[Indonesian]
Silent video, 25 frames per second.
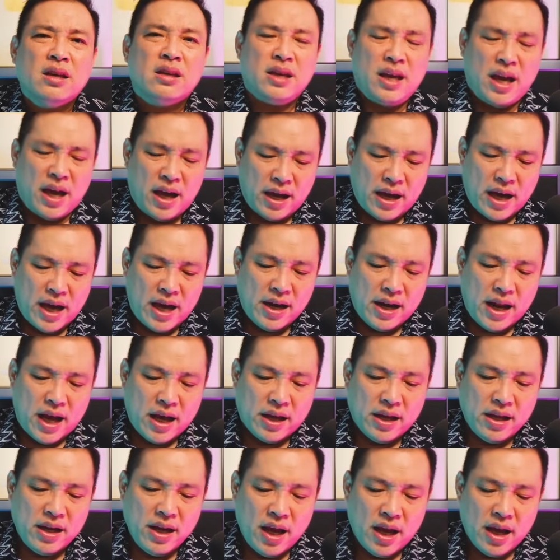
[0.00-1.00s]
Ya kan,
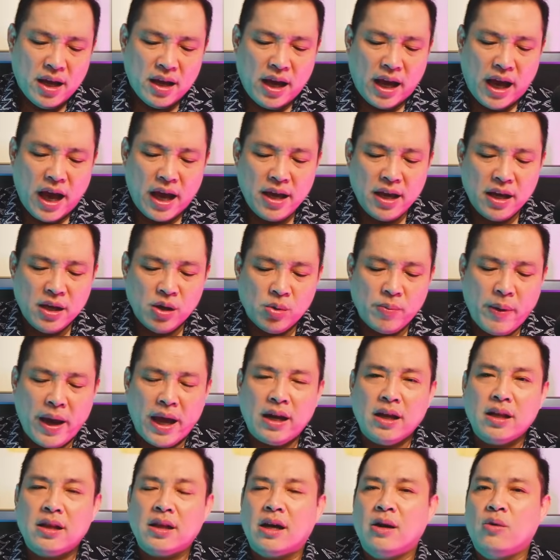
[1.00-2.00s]
akhirnya gaya hidup
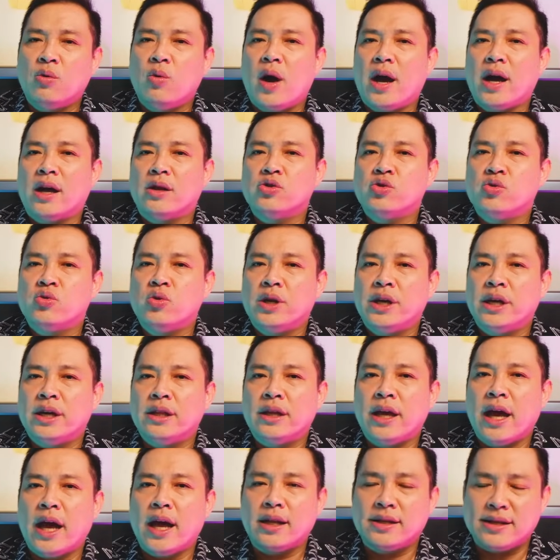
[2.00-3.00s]
elit keuangan
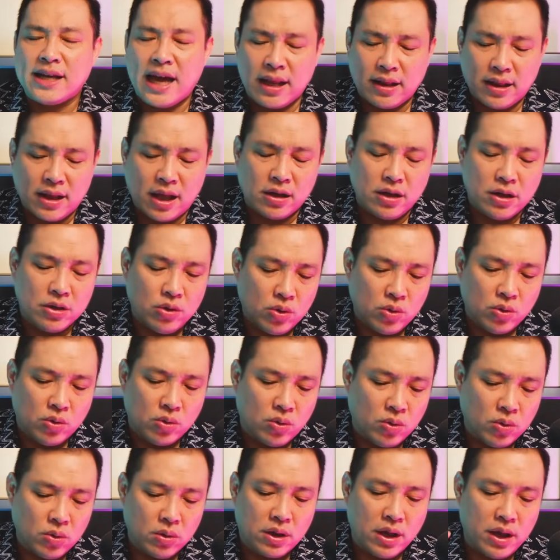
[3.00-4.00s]
sulit ya. Catat
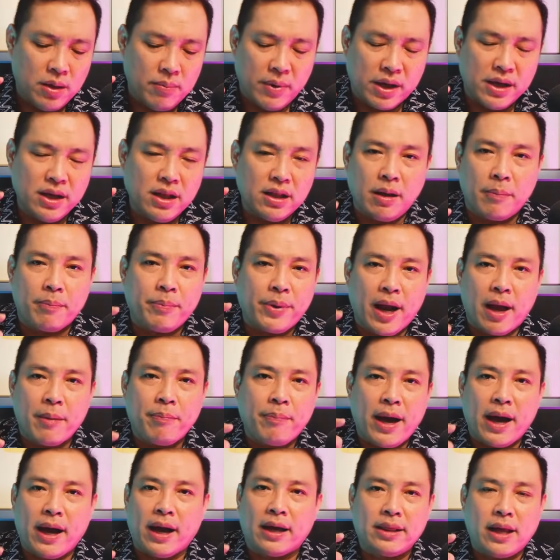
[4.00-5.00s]
itu di menit keberapa
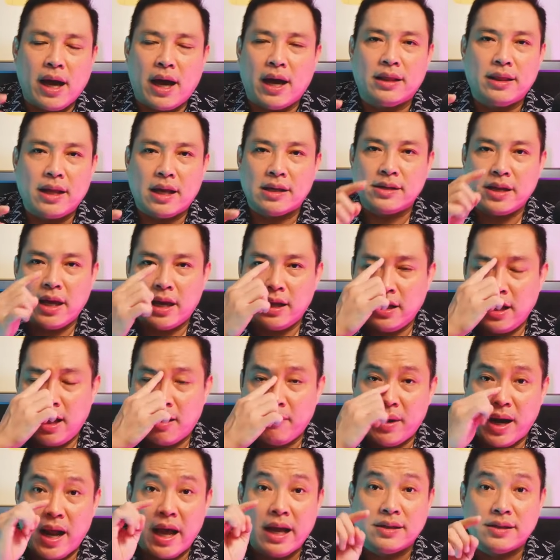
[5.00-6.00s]
kata-kata saya ini
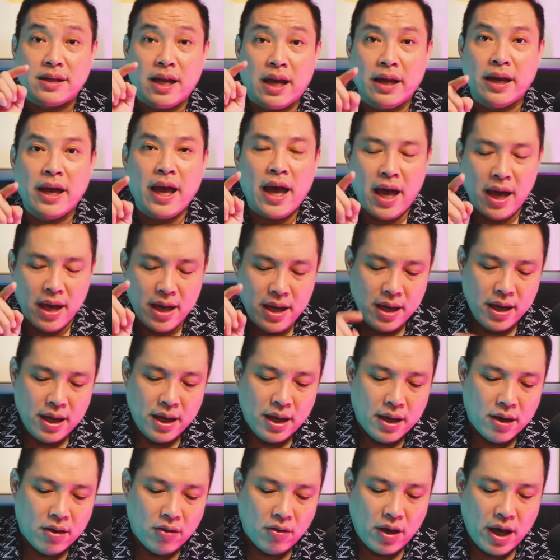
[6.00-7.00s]
yang merasa ya.
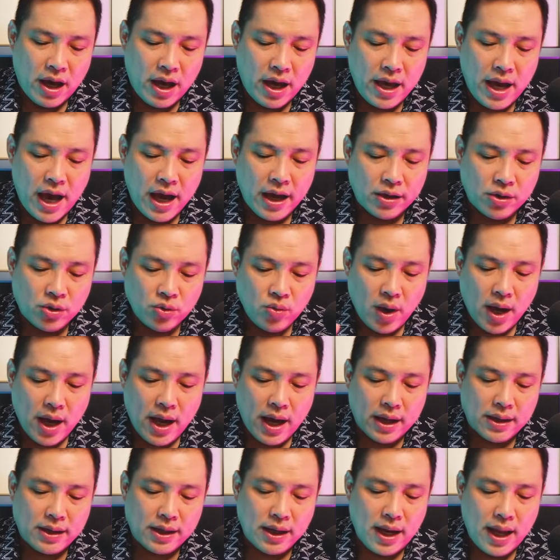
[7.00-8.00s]
Oke, yang
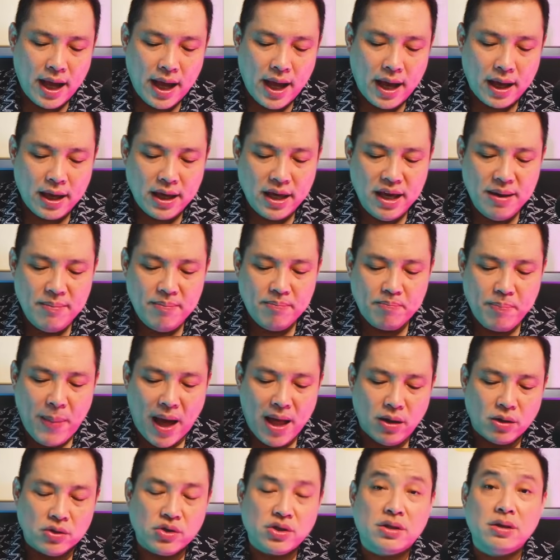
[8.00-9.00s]
kedua adalah
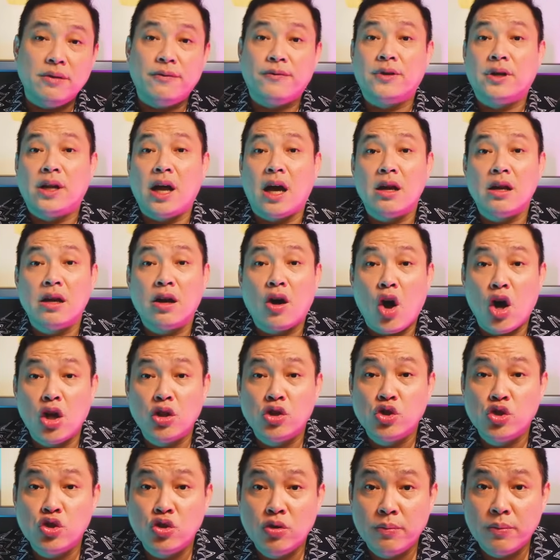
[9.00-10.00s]
impulsif dan
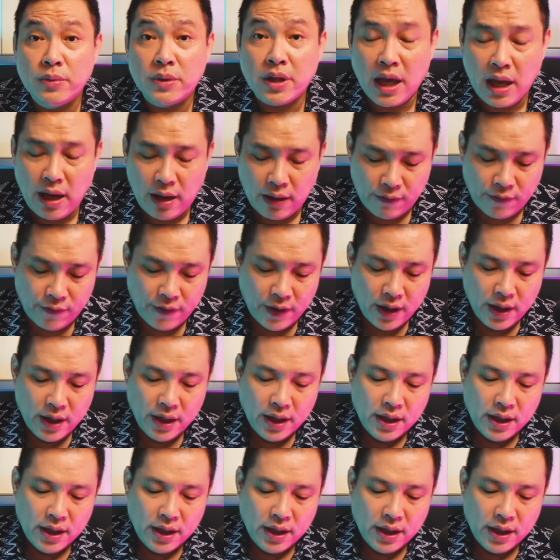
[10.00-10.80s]
konsumtif.